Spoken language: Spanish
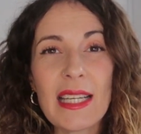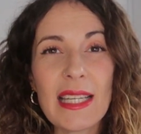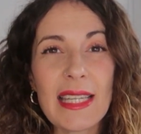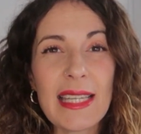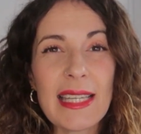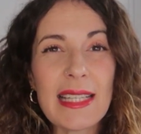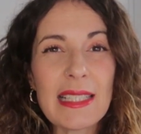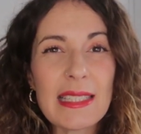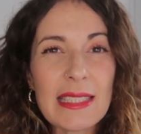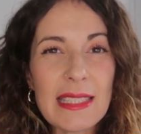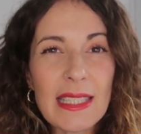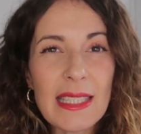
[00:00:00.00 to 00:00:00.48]

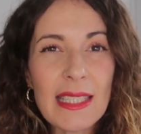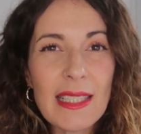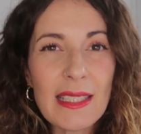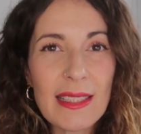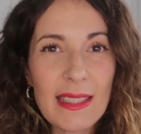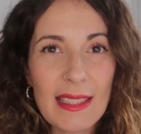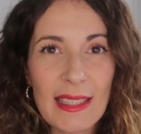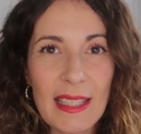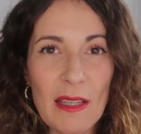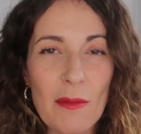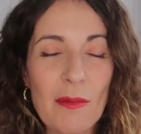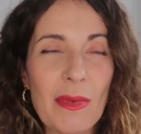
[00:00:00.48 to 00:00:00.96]
y este
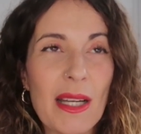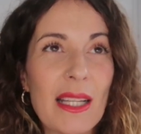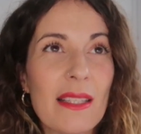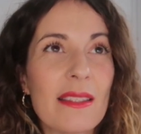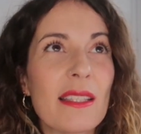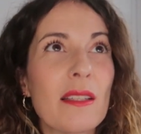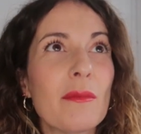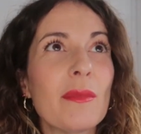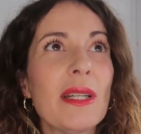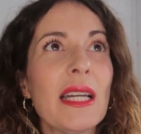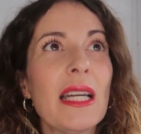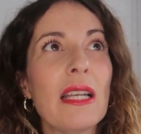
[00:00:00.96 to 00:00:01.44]
tema,
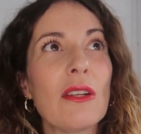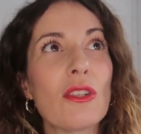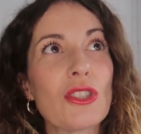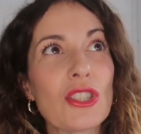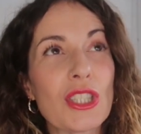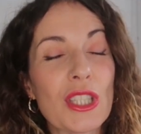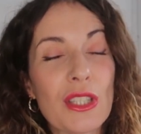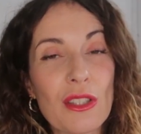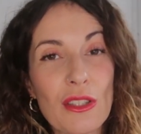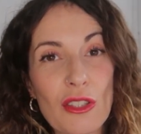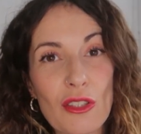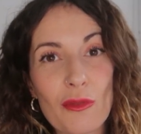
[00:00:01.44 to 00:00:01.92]
el tema de
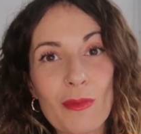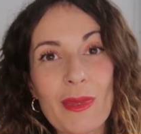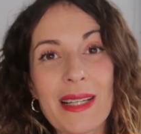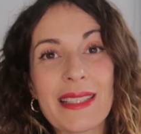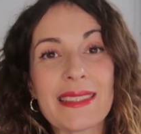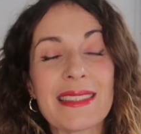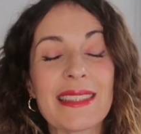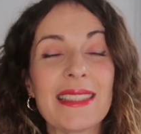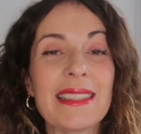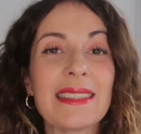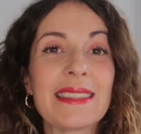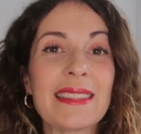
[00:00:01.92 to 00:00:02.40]
los
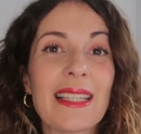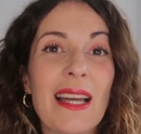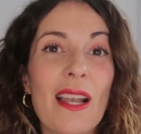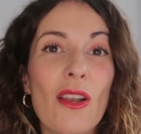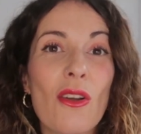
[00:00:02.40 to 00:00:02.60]
idiomas, es